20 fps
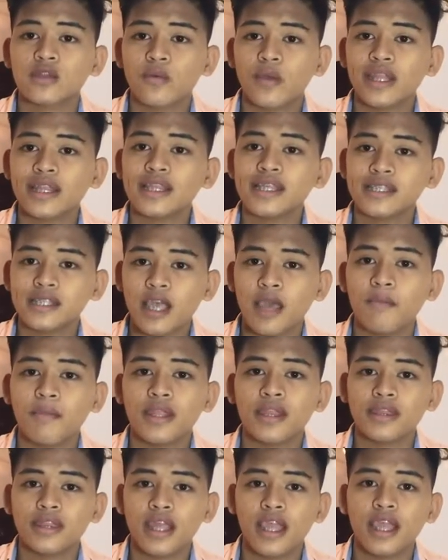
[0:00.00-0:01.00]

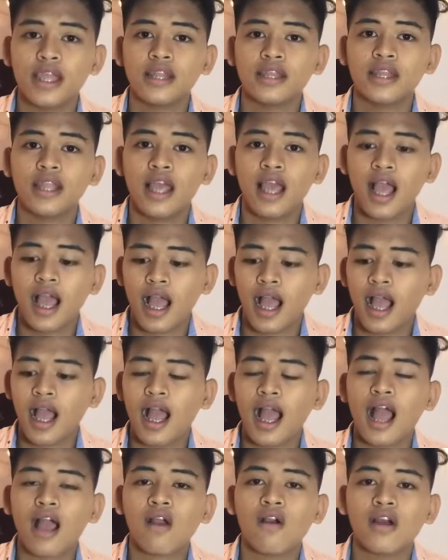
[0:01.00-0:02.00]

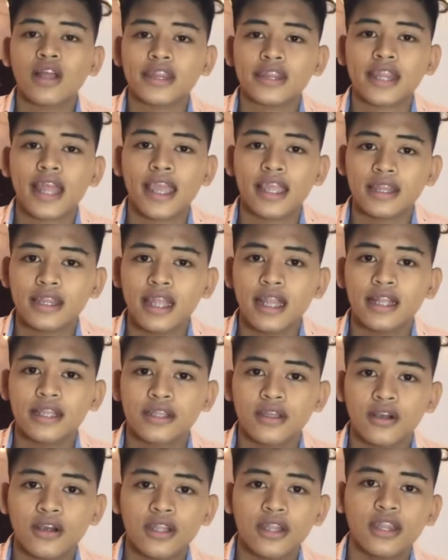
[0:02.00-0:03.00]
2017. Ako ang title
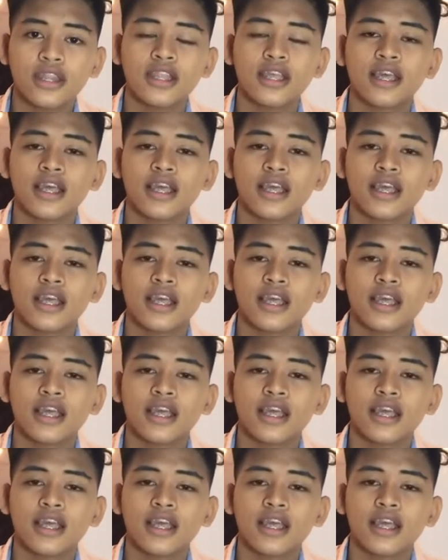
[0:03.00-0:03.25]
doon.